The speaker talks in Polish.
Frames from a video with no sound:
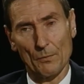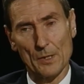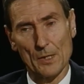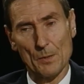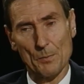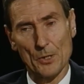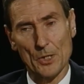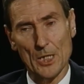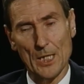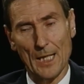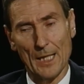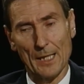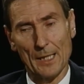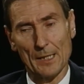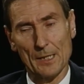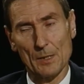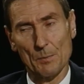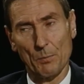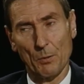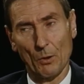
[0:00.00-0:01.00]
sprzyja
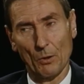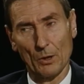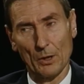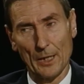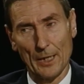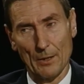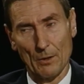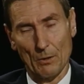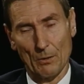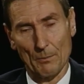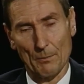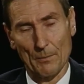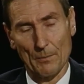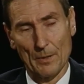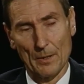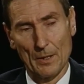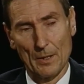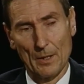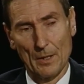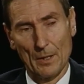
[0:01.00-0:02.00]
eksporterom.
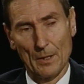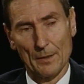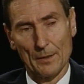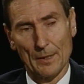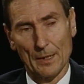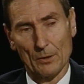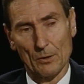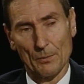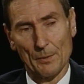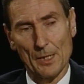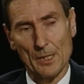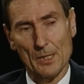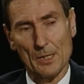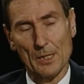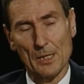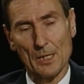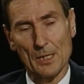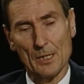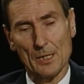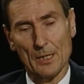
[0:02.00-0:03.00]
Natomiast
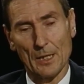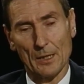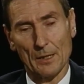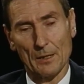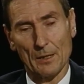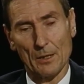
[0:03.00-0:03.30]
niestety